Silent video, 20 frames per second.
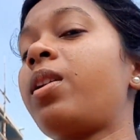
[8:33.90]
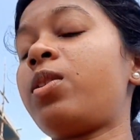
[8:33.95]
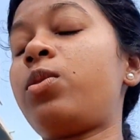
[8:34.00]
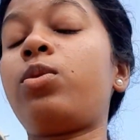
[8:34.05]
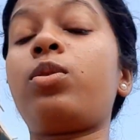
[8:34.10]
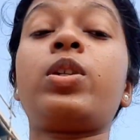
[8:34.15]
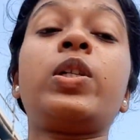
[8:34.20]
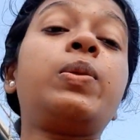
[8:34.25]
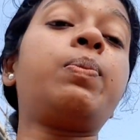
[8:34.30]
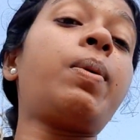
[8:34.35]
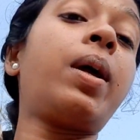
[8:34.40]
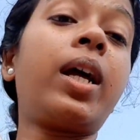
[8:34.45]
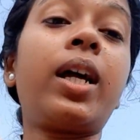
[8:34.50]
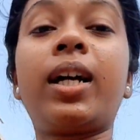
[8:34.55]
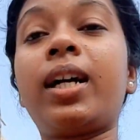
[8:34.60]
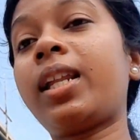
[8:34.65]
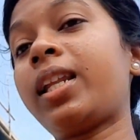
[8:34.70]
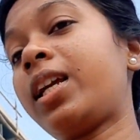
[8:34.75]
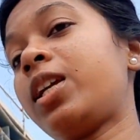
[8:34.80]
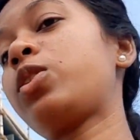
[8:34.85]
ड्रेस व्रेस फेंक
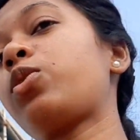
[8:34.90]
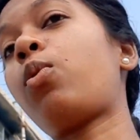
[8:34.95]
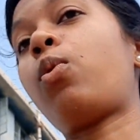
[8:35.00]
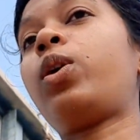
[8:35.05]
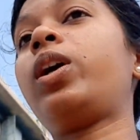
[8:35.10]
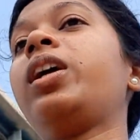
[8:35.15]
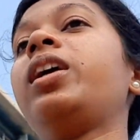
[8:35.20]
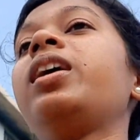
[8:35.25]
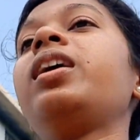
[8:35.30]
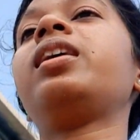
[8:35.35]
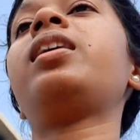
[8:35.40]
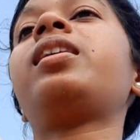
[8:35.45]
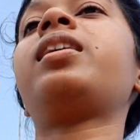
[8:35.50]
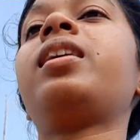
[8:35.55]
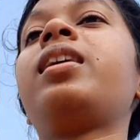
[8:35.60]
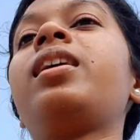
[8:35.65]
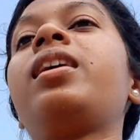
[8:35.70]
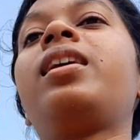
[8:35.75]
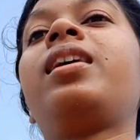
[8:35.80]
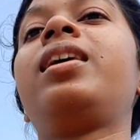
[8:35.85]
करके सोएंगे
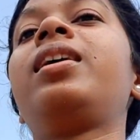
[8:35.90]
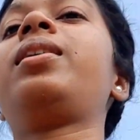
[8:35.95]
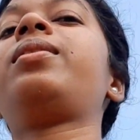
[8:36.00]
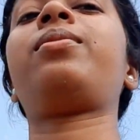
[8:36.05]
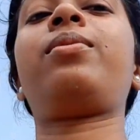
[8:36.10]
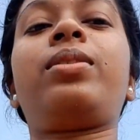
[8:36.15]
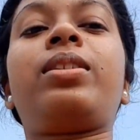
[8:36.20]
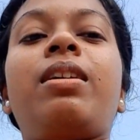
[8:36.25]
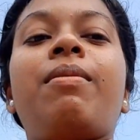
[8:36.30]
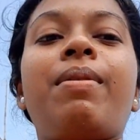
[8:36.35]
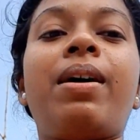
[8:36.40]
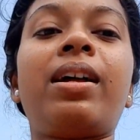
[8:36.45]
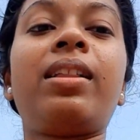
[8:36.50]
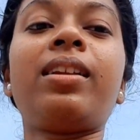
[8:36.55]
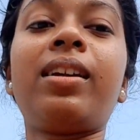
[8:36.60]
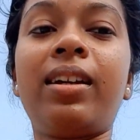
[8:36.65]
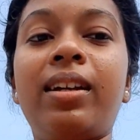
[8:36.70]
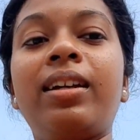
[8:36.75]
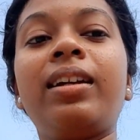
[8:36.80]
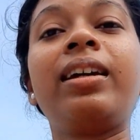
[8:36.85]
उसके बाद